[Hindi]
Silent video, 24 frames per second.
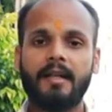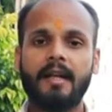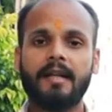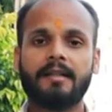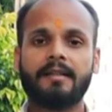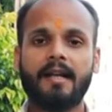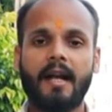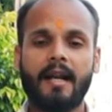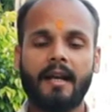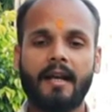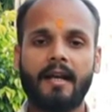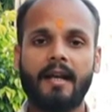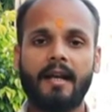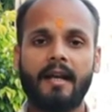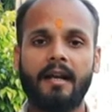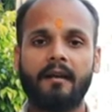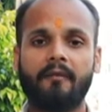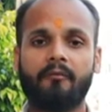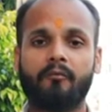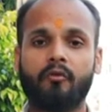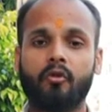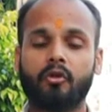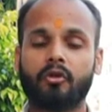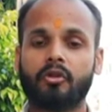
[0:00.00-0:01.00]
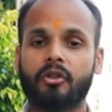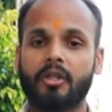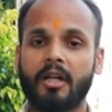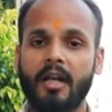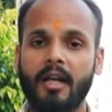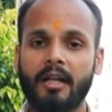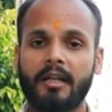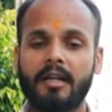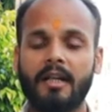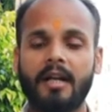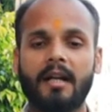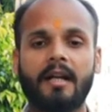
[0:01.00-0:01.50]
किए जा रहे हैं वो
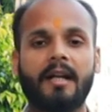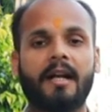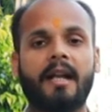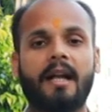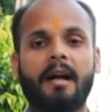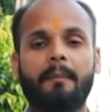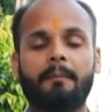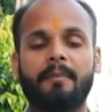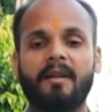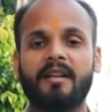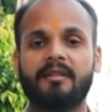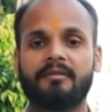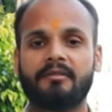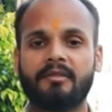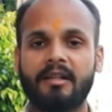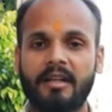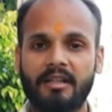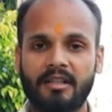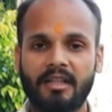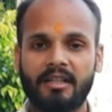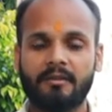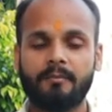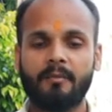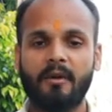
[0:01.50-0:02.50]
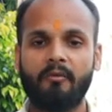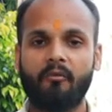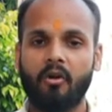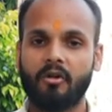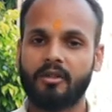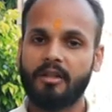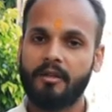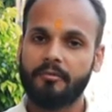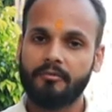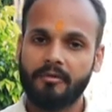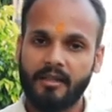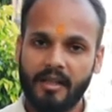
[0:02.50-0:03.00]
शेयर किए गए हैं अपने स्टेटस में
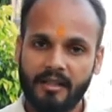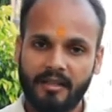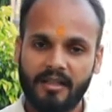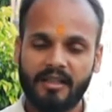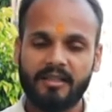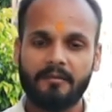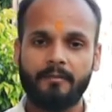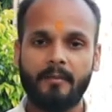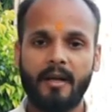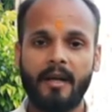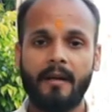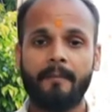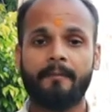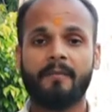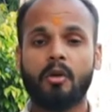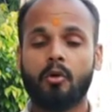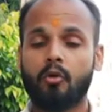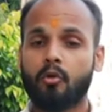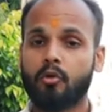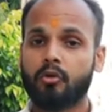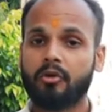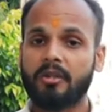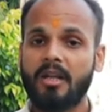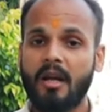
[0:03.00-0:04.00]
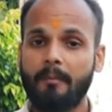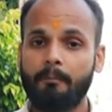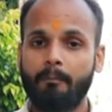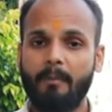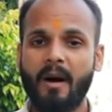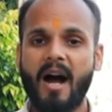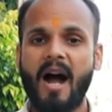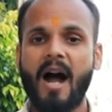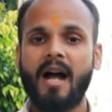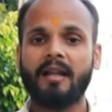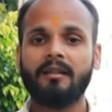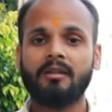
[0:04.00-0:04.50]
व्हाट्सएप स्टेटस में उसके
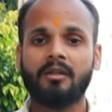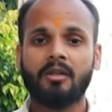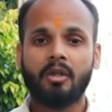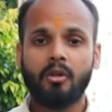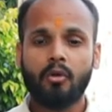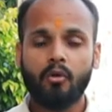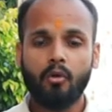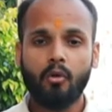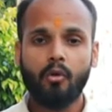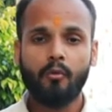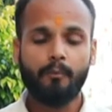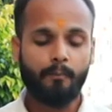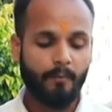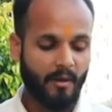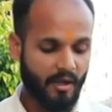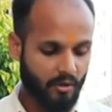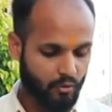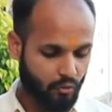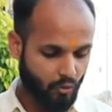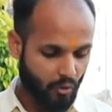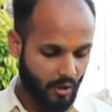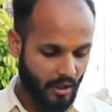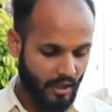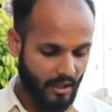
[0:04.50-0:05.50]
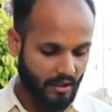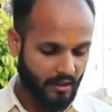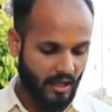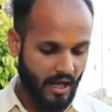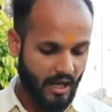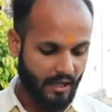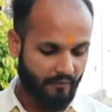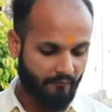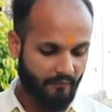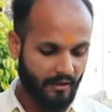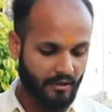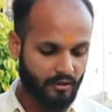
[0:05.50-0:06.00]
बाद उन पर जो है
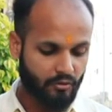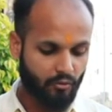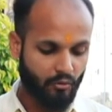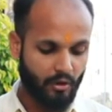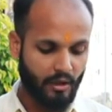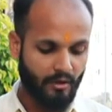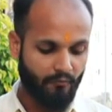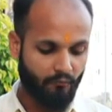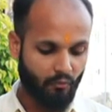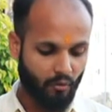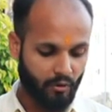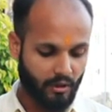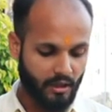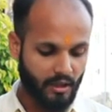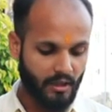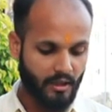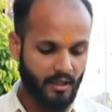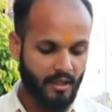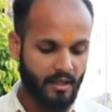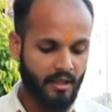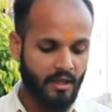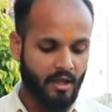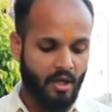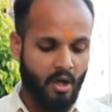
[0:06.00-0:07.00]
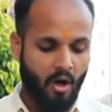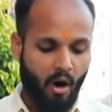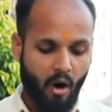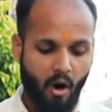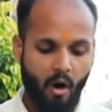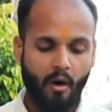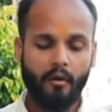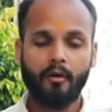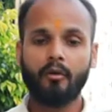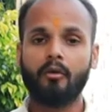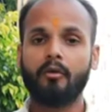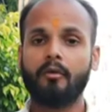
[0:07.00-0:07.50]
कार्रवाई जो है वो की गई
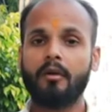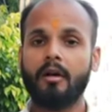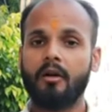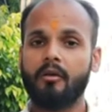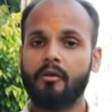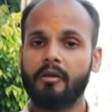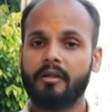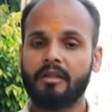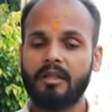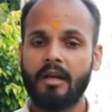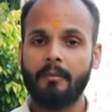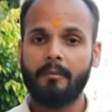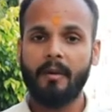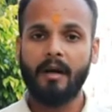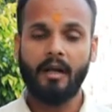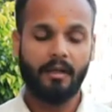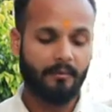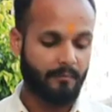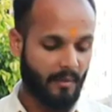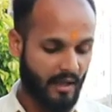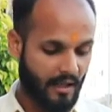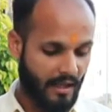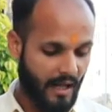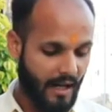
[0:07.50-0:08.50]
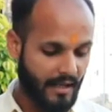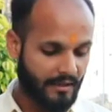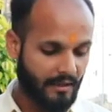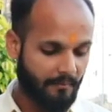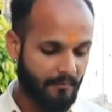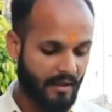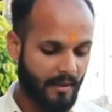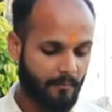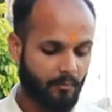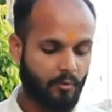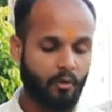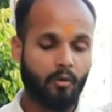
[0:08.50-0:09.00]
और इसके बाद बाकायदा
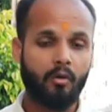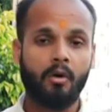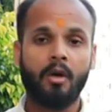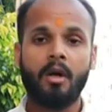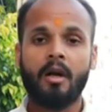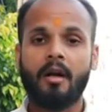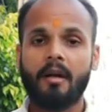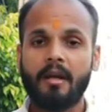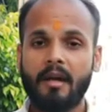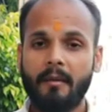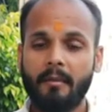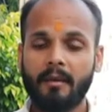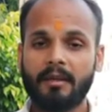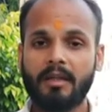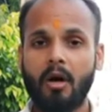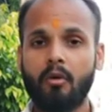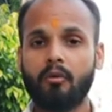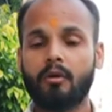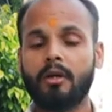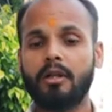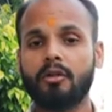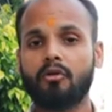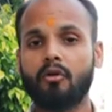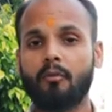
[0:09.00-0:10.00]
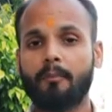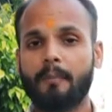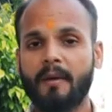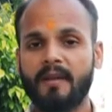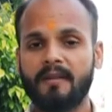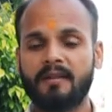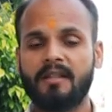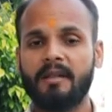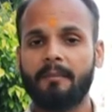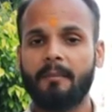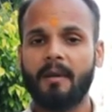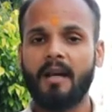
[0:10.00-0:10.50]
मैं आपको ये बताऊं कि जो
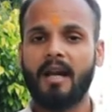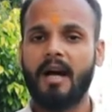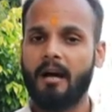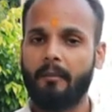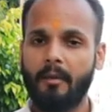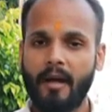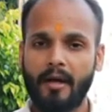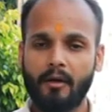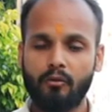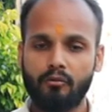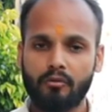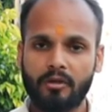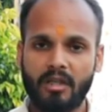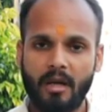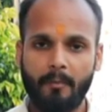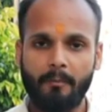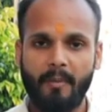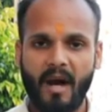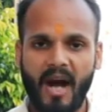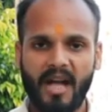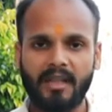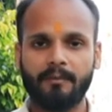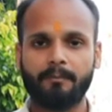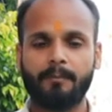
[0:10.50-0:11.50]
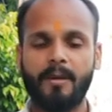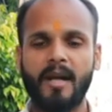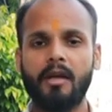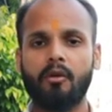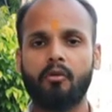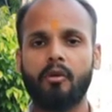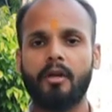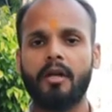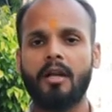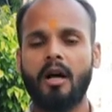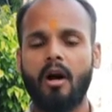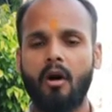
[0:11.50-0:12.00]
प्रिंसिपल है हमारी उनसे बात भी
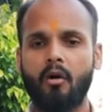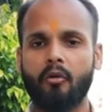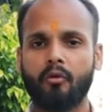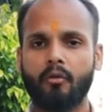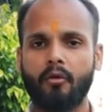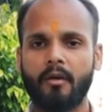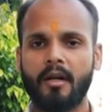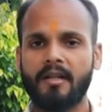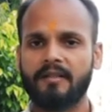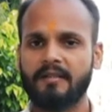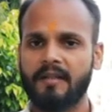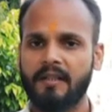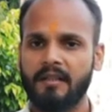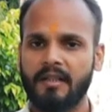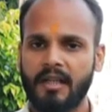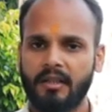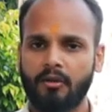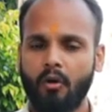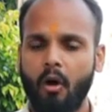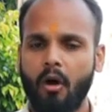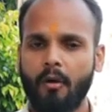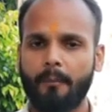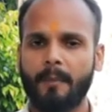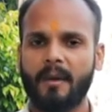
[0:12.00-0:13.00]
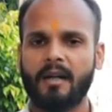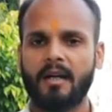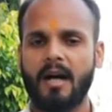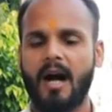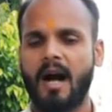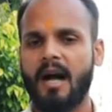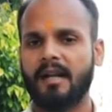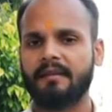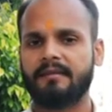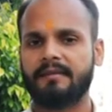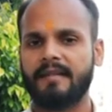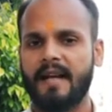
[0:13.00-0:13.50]
हुई है उन्होंने सीधे तौर पर
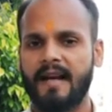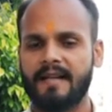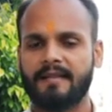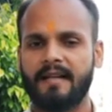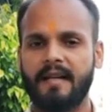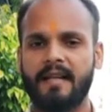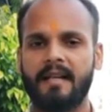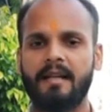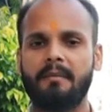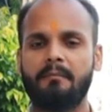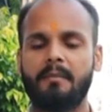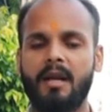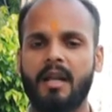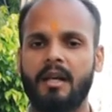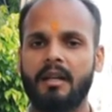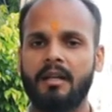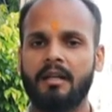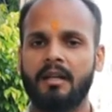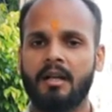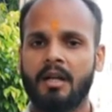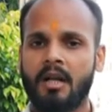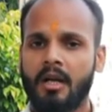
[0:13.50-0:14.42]
कहा जैसे ही मेरी